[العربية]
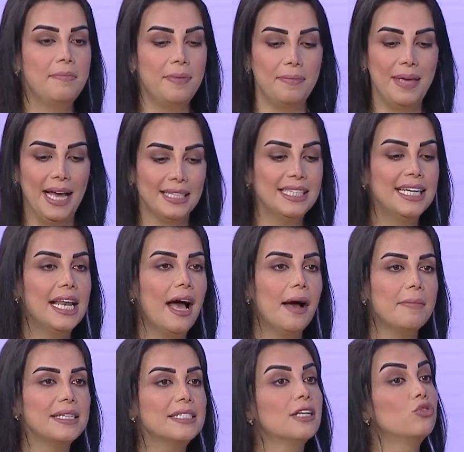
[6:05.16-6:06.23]
بيعطيك
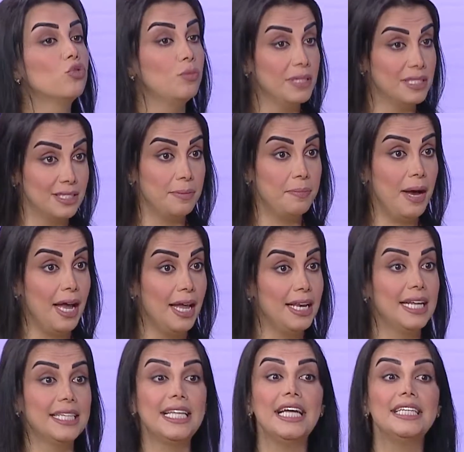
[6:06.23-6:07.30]
الحماس لتقومي الصبح
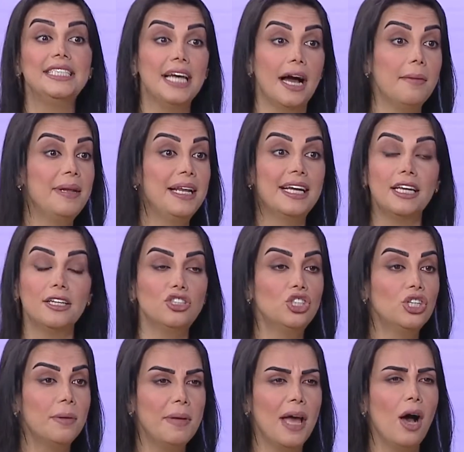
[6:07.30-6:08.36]
لتأدي عملك
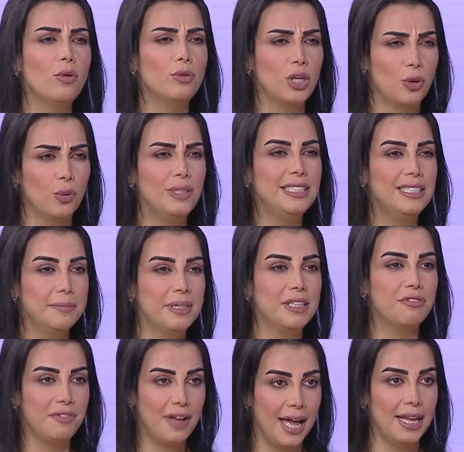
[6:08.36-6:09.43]
لتشربي قهوتك وانت
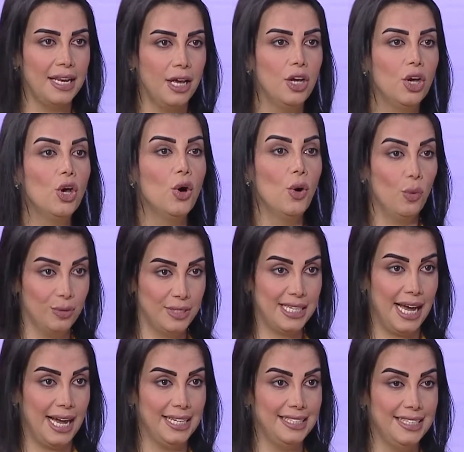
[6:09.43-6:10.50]
متفائله
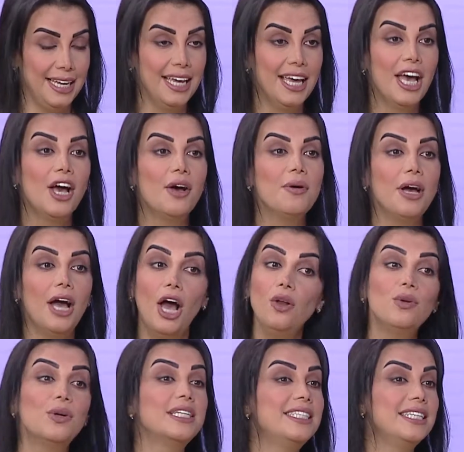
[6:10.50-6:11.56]
وسعيده
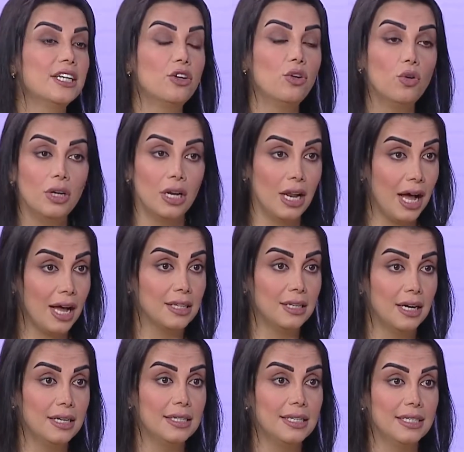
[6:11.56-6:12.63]
حلو كثير لون
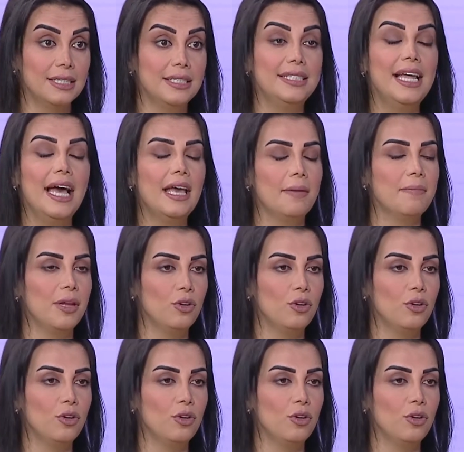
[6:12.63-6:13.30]
الاخضر دائما